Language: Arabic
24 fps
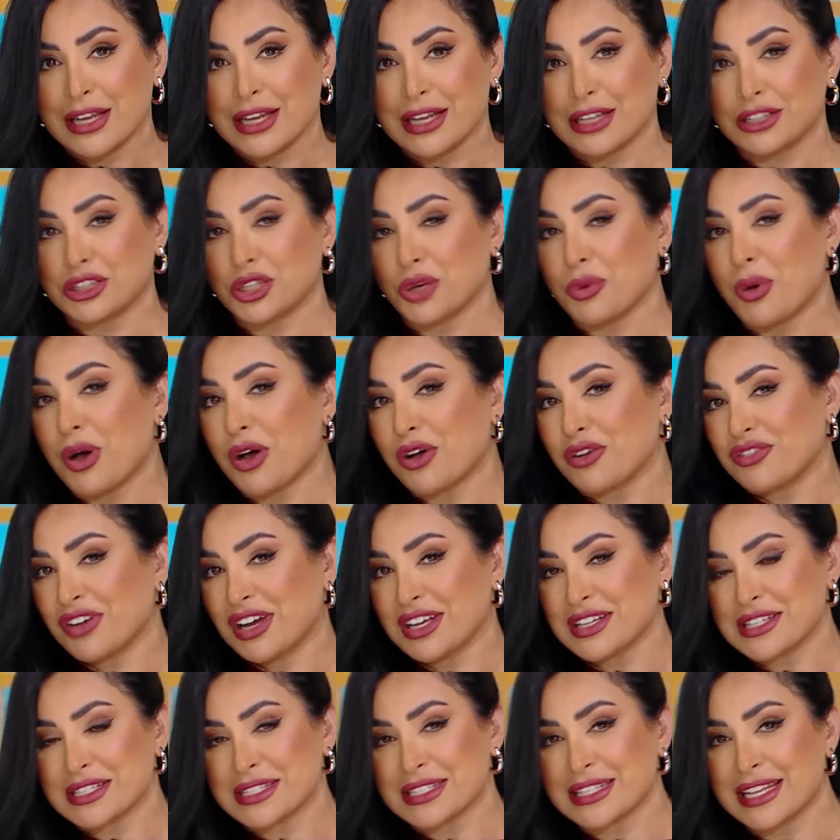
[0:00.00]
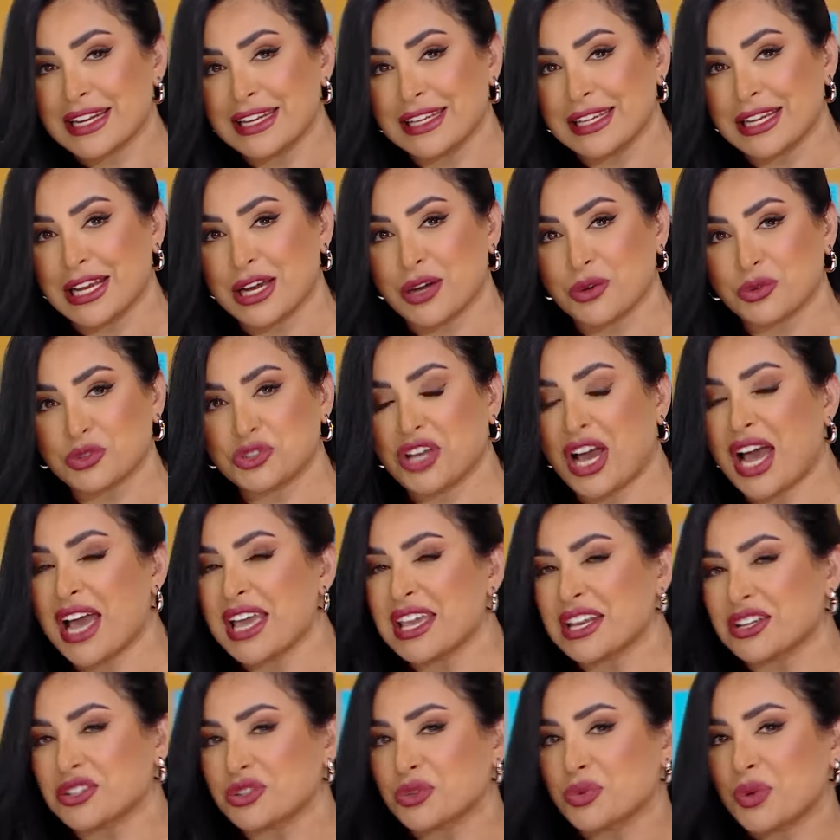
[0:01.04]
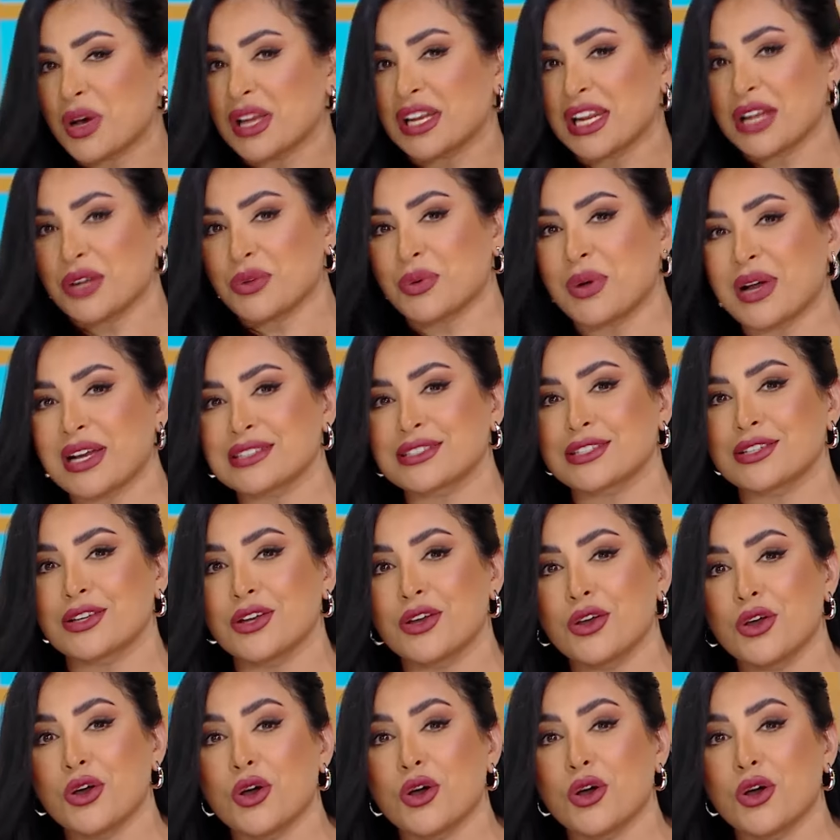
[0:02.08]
التوقف عن الزلة وتعاير طوال الوقت